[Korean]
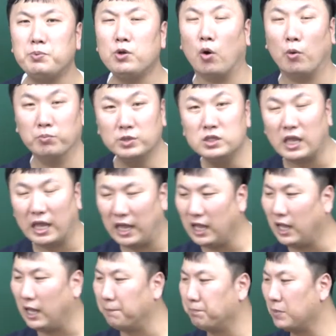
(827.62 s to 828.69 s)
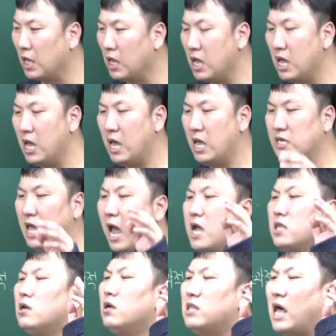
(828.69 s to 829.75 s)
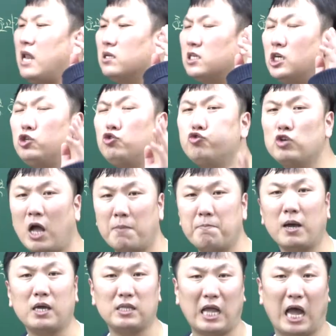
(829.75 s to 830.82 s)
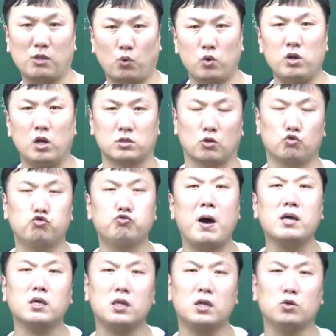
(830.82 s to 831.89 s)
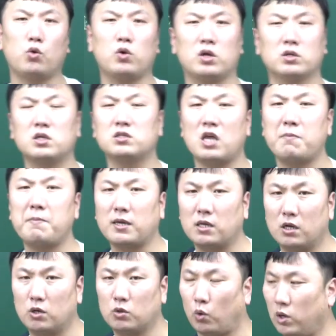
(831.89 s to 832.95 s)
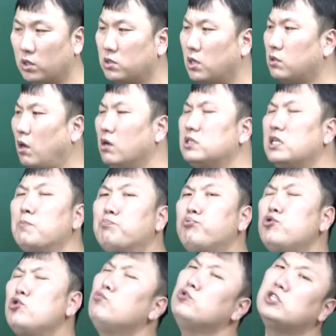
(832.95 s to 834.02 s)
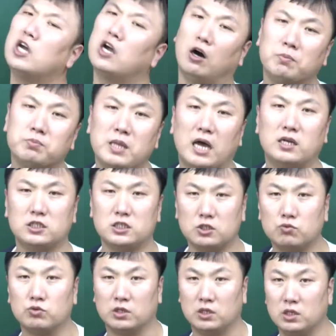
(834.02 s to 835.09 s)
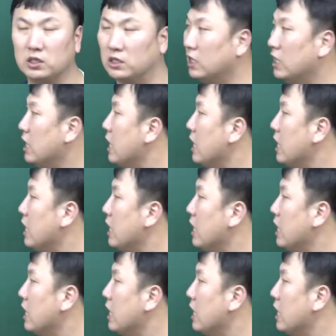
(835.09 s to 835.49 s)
필요 없는데 예를 들어 나는 기출을 한 바퀴 다 돌려서 두 바퀴를 돌려서 세 바퀴를 돌려서 더 이상 풀 문제가 없다는 친구들은